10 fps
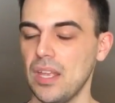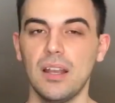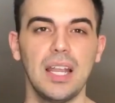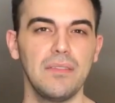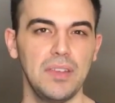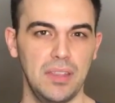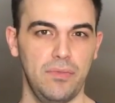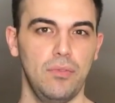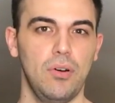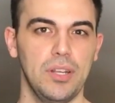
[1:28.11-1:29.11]
La invita
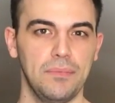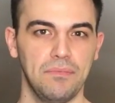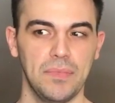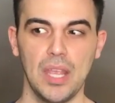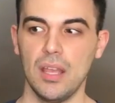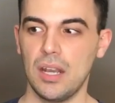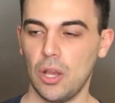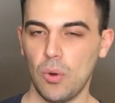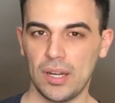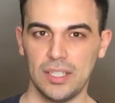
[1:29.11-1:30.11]
fuori, la
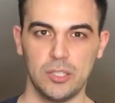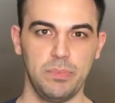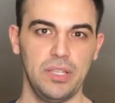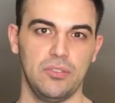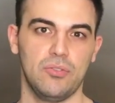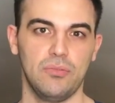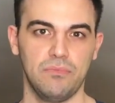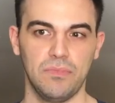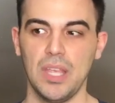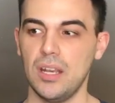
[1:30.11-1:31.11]
guarda spesso,